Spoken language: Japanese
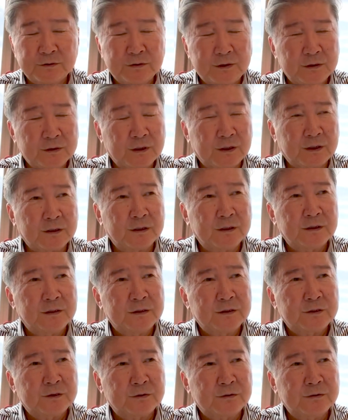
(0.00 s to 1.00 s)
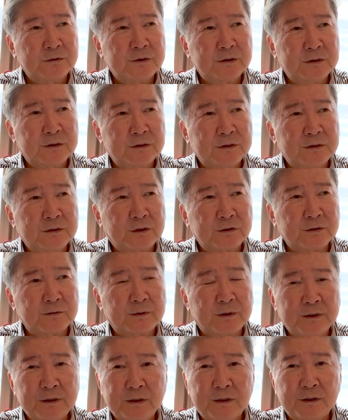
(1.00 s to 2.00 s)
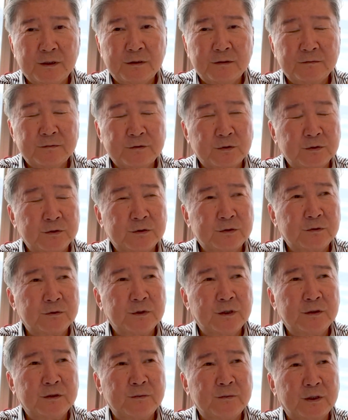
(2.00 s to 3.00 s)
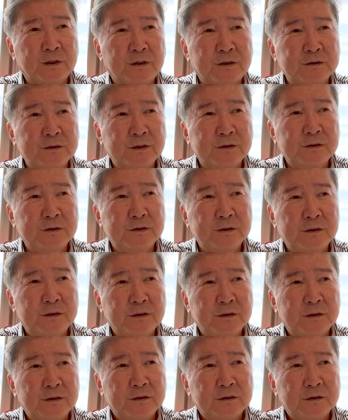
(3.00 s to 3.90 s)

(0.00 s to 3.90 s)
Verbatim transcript: ね、だから、資本金、例えばね、その1億円あれば完全に、